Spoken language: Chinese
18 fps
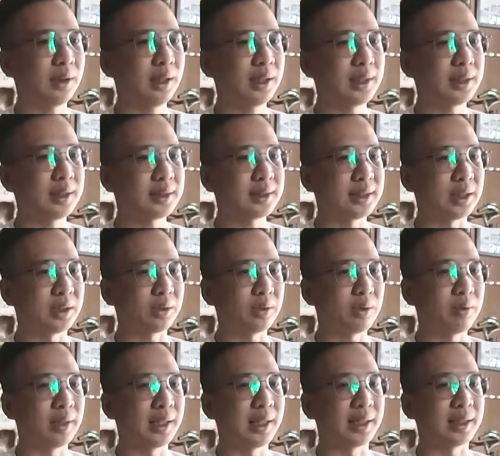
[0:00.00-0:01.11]
那个行
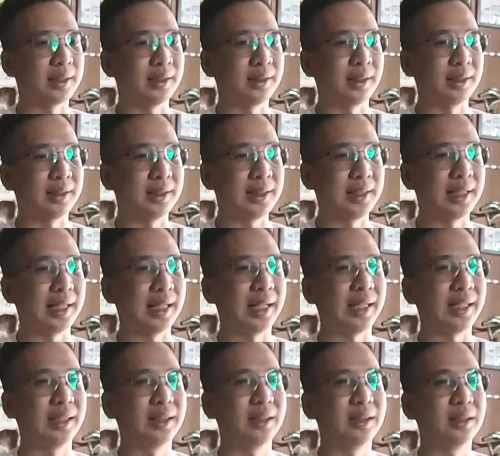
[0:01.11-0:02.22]
动啊，跟能力
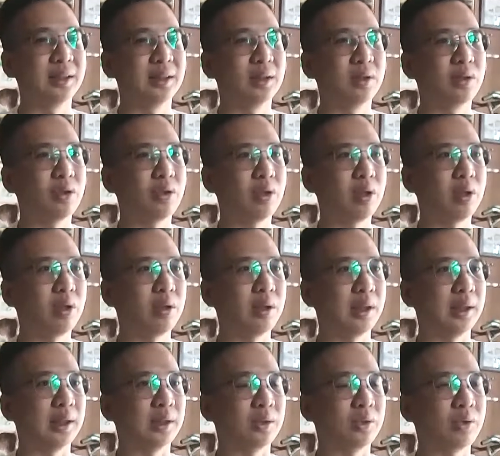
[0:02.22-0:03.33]
啊，去
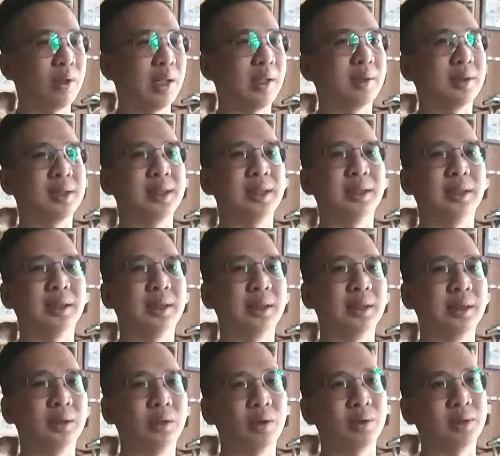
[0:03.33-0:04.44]
呃做好自己
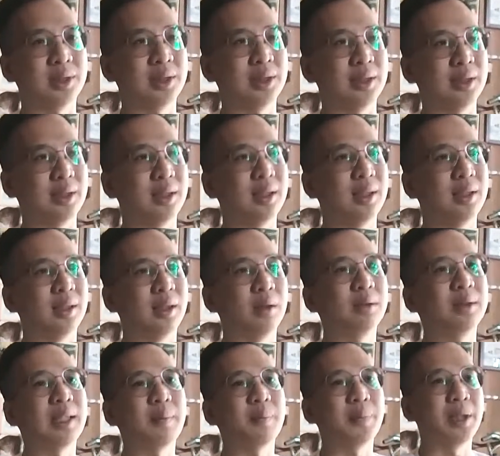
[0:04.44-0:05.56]
的东西，然
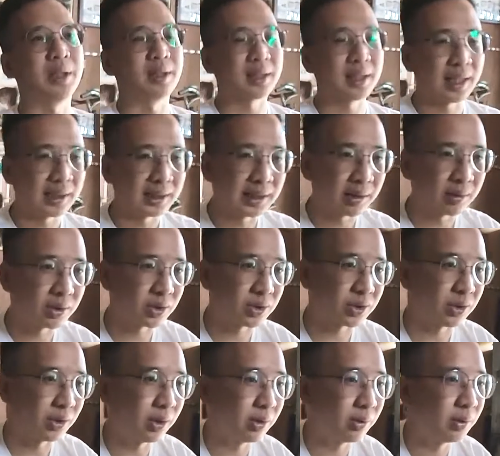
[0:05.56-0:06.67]
后当别人看到的
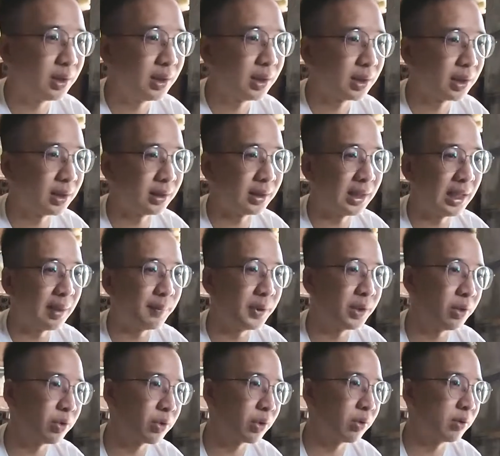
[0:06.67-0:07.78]
时候，可能他
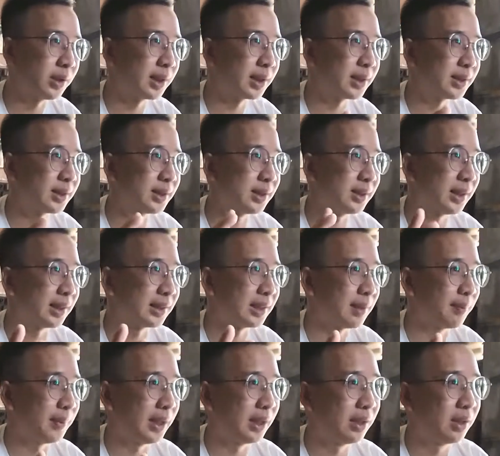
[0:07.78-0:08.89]
们会从那个思想
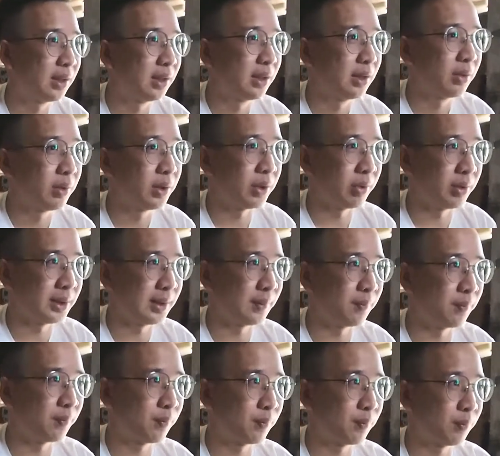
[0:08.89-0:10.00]
上面会有一些
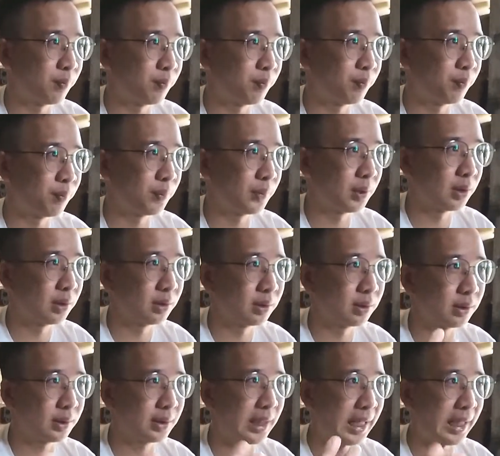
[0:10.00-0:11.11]

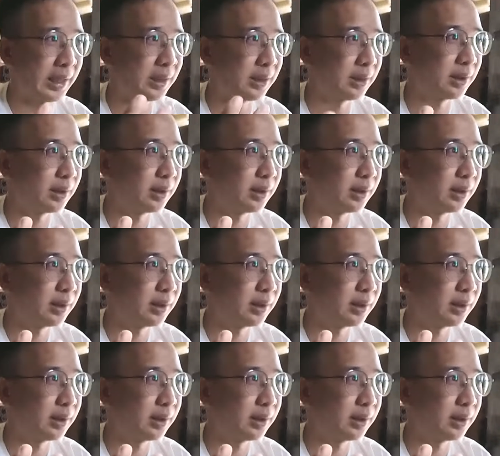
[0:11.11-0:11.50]
开，